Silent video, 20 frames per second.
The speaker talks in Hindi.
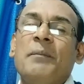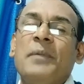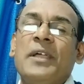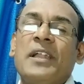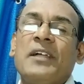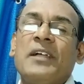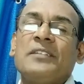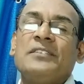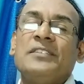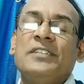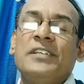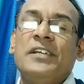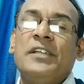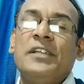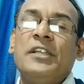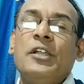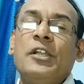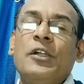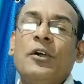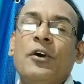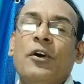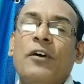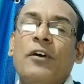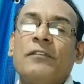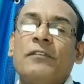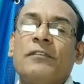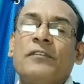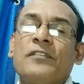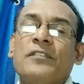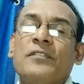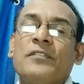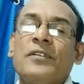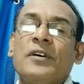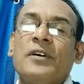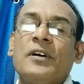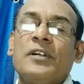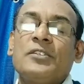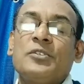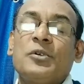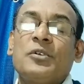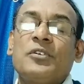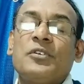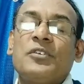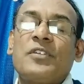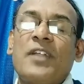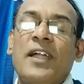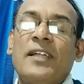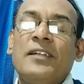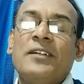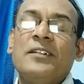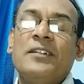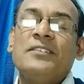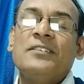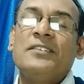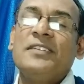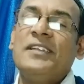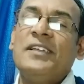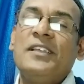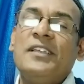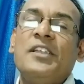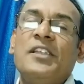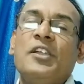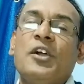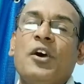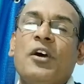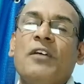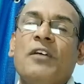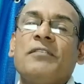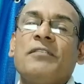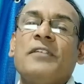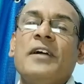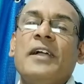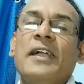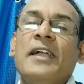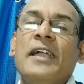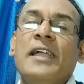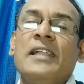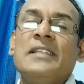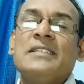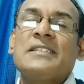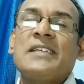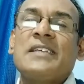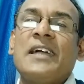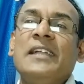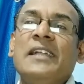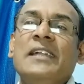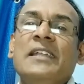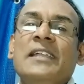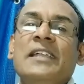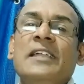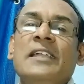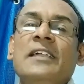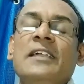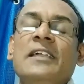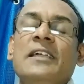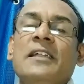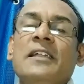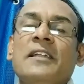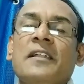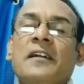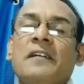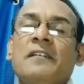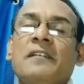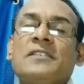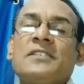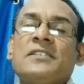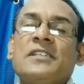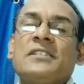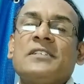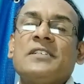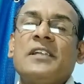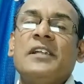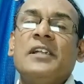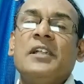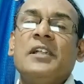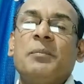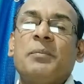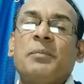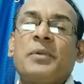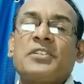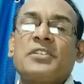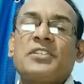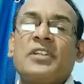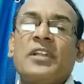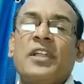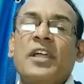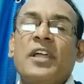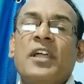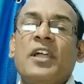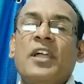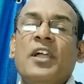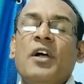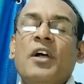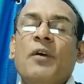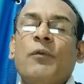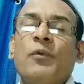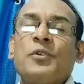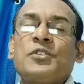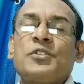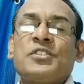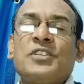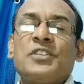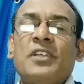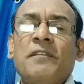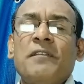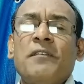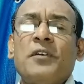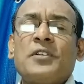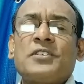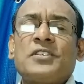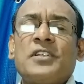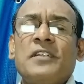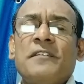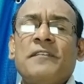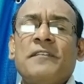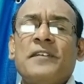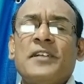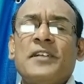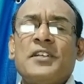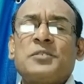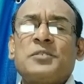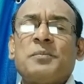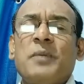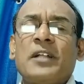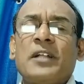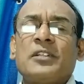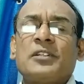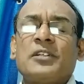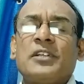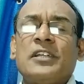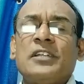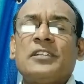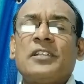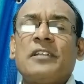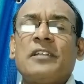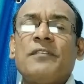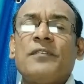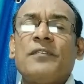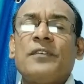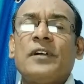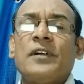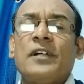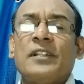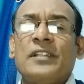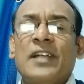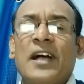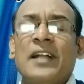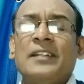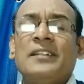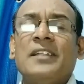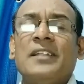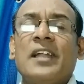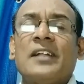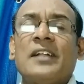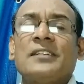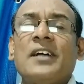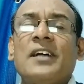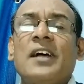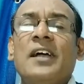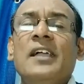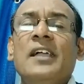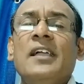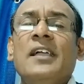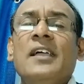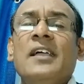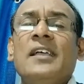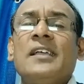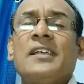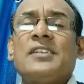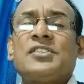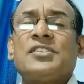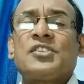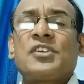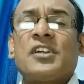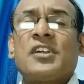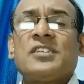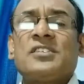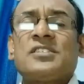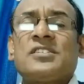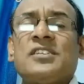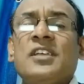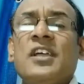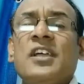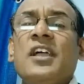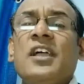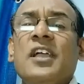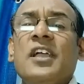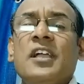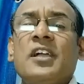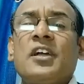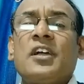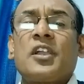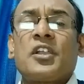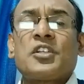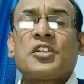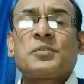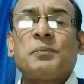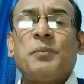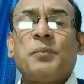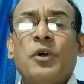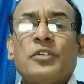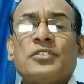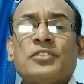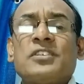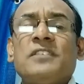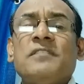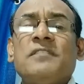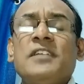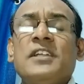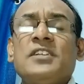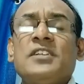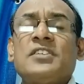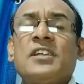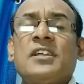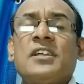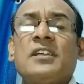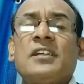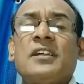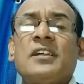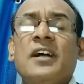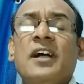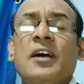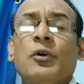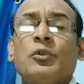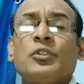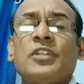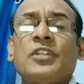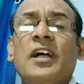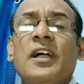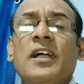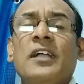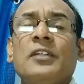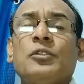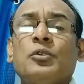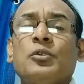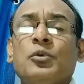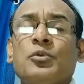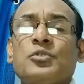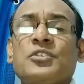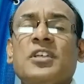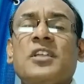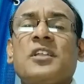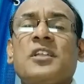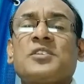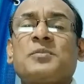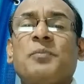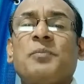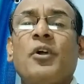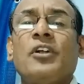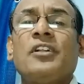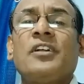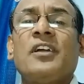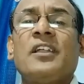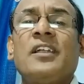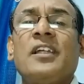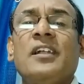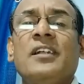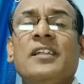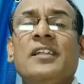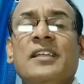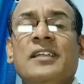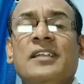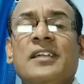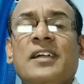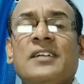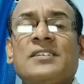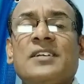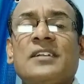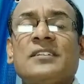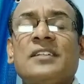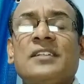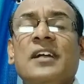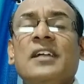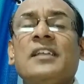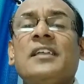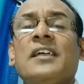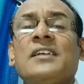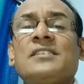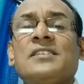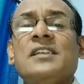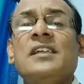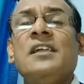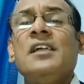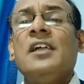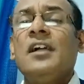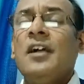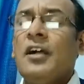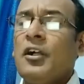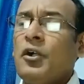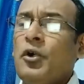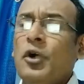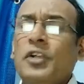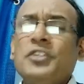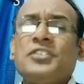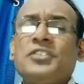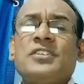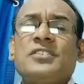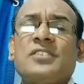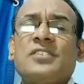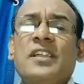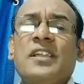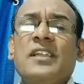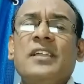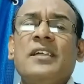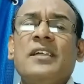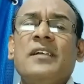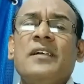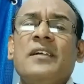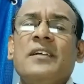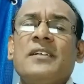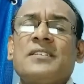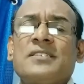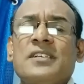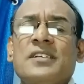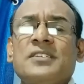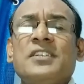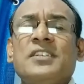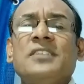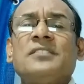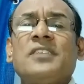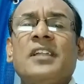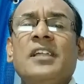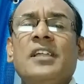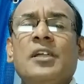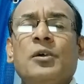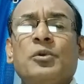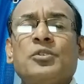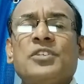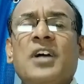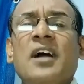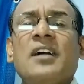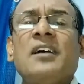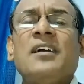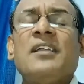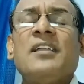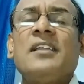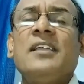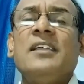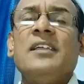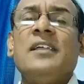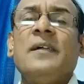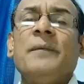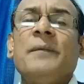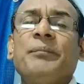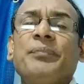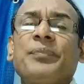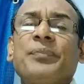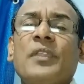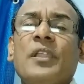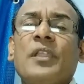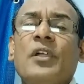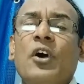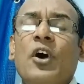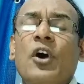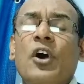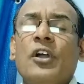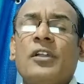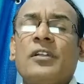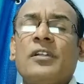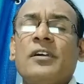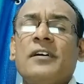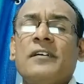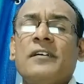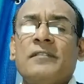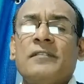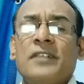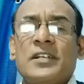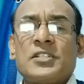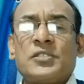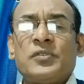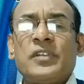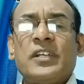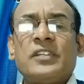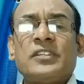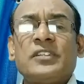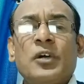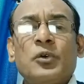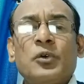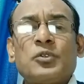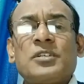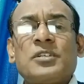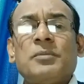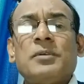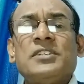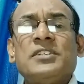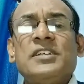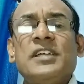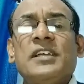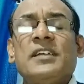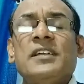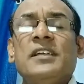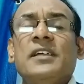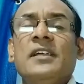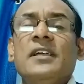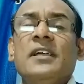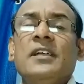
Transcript: मेरा थियोरी ऑफ जो ट्रायंगल थियोरी ऑफ एनजाइटी नर्वसनेस एंड डिप्रेशन है वो सिर्फ और सिर्फ इस बात की तरफ ध्यान दिलाता है कि स्ट्रेस एक रिस्पॉन्सिव नेचर का होता है तो उसे रिस्पॉन्ड करके ठीक किया जाता है कैसे कॉन्शियस रहिए सचेत रहिए उजागर रहिए और वास्तविकता को समझिए